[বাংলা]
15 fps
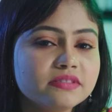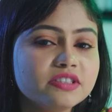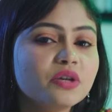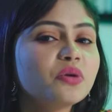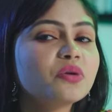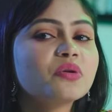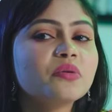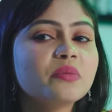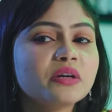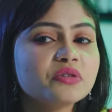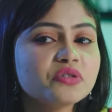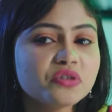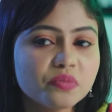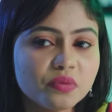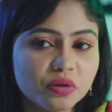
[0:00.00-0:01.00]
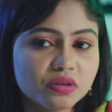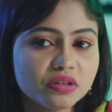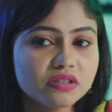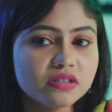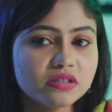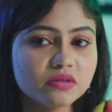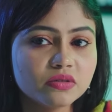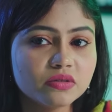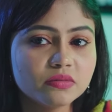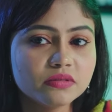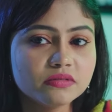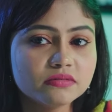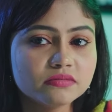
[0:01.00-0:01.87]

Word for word: যে অন্য মানুষের উপর অত্যাচার করব।